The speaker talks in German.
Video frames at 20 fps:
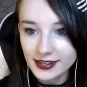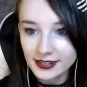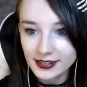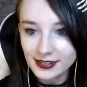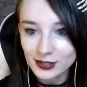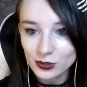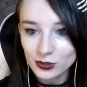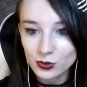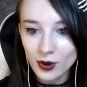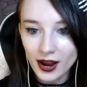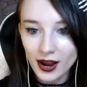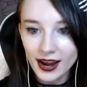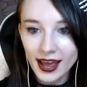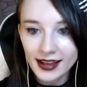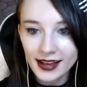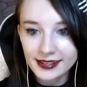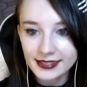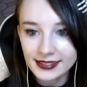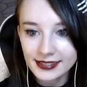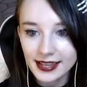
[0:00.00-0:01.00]
nicht so
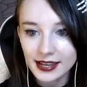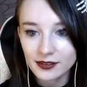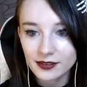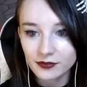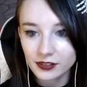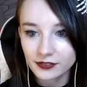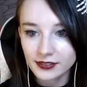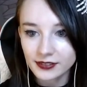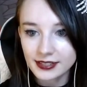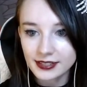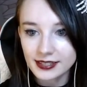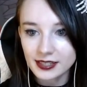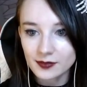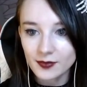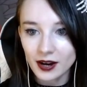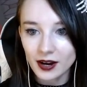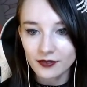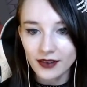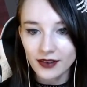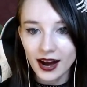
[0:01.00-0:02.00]
allein sein, wie wir es
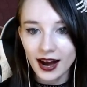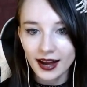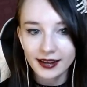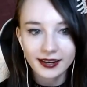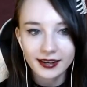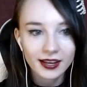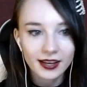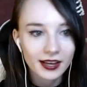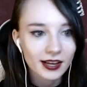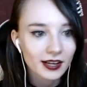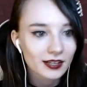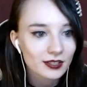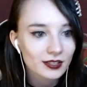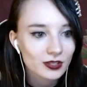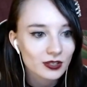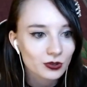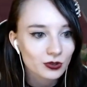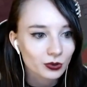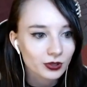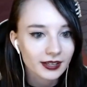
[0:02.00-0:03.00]
immer waren fahren.
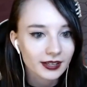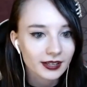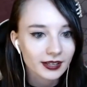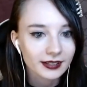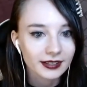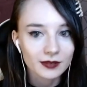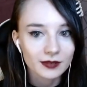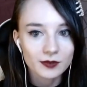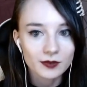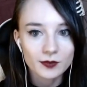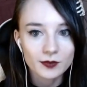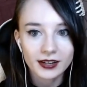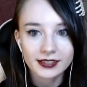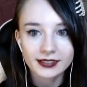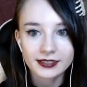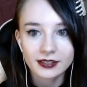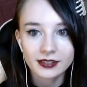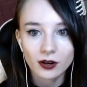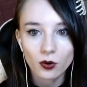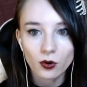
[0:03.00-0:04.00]
So, dann gehen wir mal
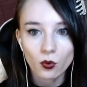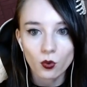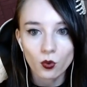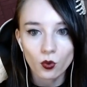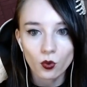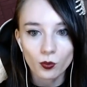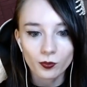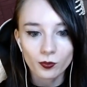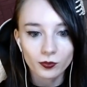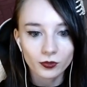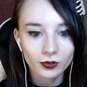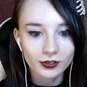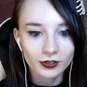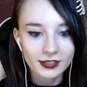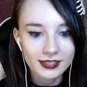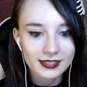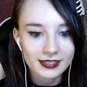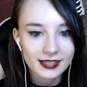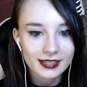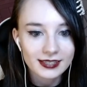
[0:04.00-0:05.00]
hier nach oben
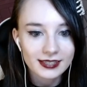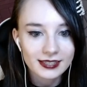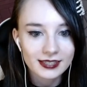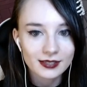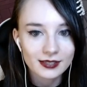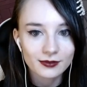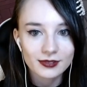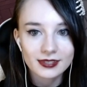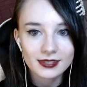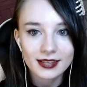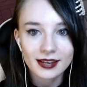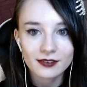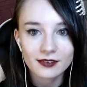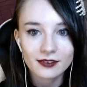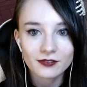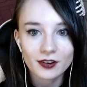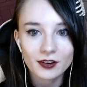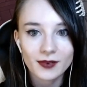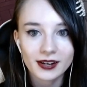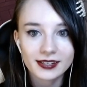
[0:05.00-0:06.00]
und setzen uns
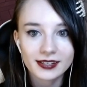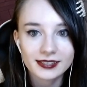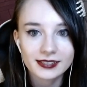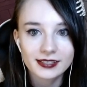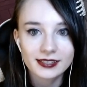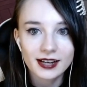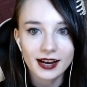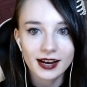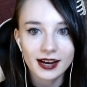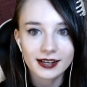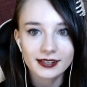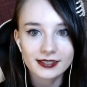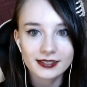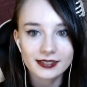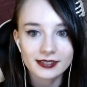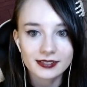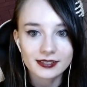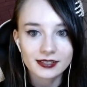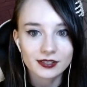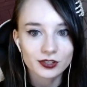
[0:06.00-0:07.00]
einfach mal hier an
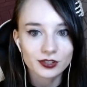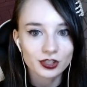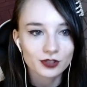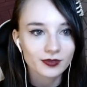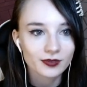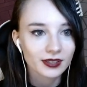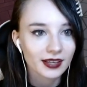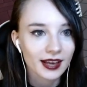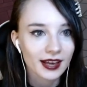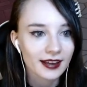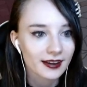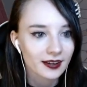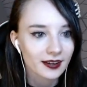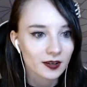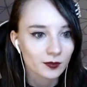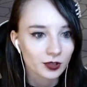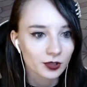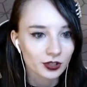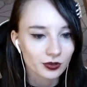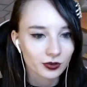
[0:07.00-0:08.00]
diesen Tisch. Wir kennen
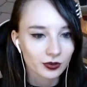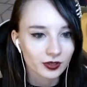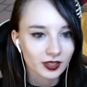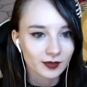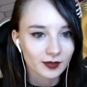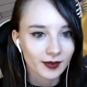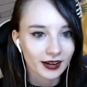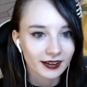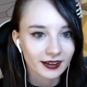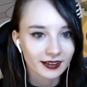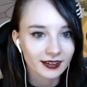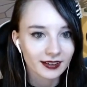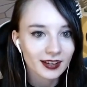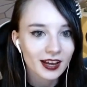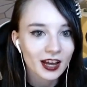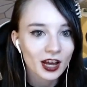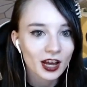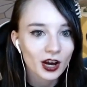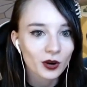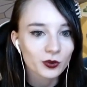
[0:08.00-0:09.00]
nämlich noch niemanden.
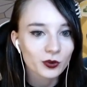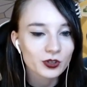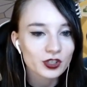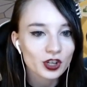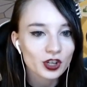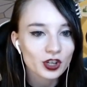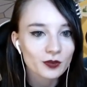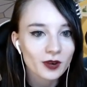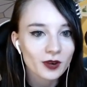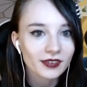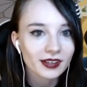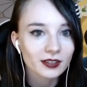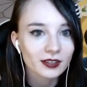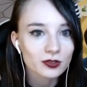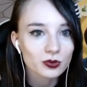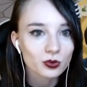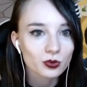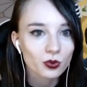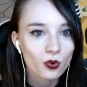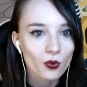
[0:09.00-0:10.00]
Und schauen mal, wer hier
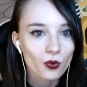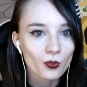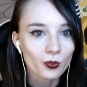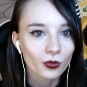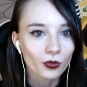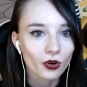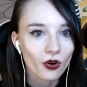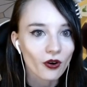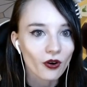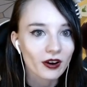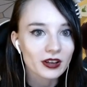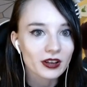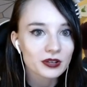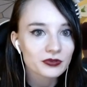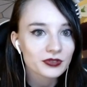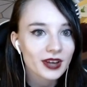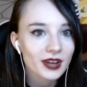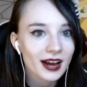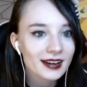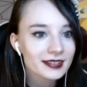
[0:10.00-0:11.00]
so
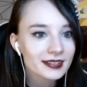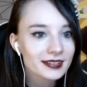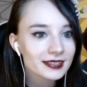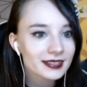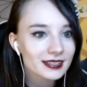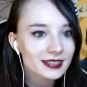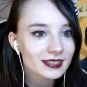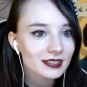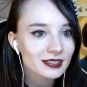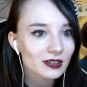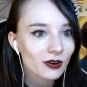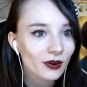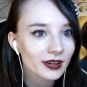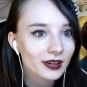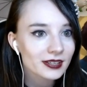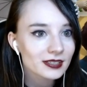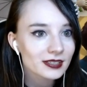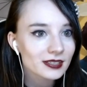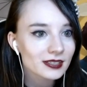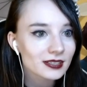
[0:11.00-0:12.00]
rumläuft. Alles
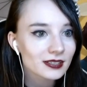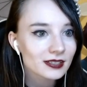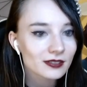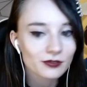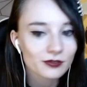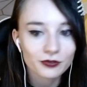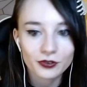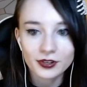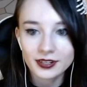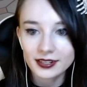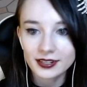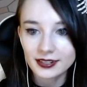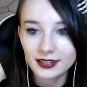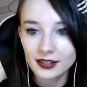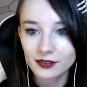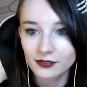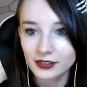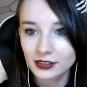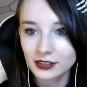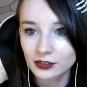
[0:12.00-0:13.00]
Leute, von
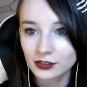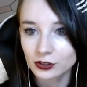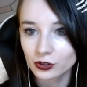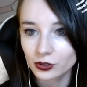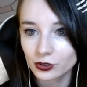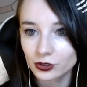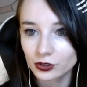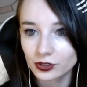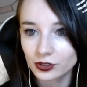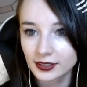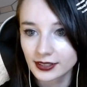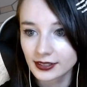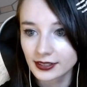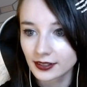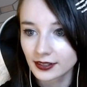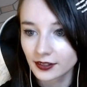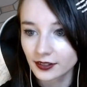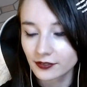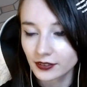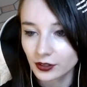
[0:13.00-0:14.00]
denen wir noch nie
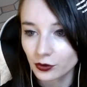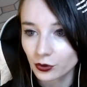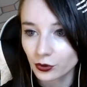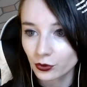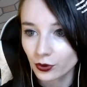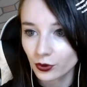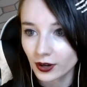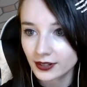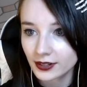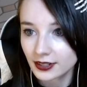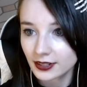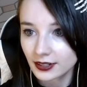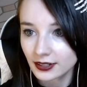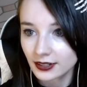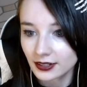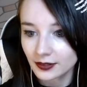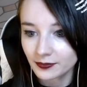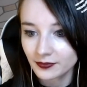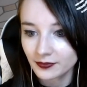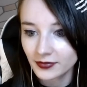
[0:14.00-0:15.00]
irgendwie gehört
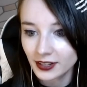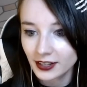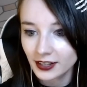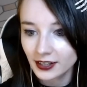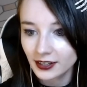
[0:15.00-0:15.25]
haben.